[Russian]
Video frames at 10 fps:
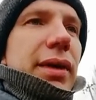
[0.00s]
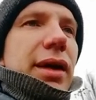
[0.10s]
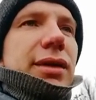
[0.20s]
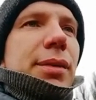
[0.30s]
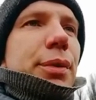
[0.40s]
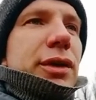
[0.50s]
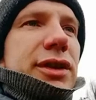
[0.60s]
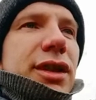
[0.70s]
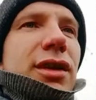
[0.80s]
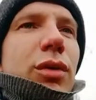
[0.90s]
Это
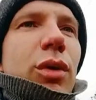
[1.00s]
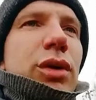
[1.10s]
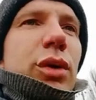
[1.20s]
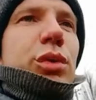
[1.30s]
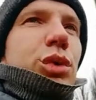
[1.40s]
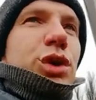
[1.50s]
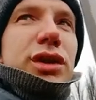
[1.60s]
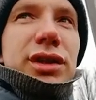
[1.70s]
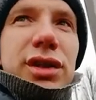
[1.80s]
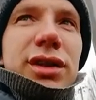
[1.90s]
просто какой-то
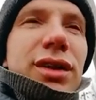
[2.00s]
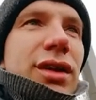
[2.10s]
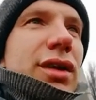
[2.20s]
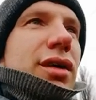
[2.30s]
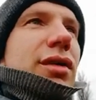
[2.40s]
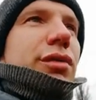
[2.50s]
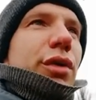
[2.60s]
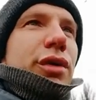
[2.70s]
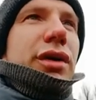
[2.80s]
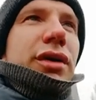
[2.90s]
ужас.
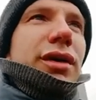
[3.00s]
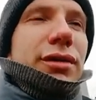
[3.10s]
Вроде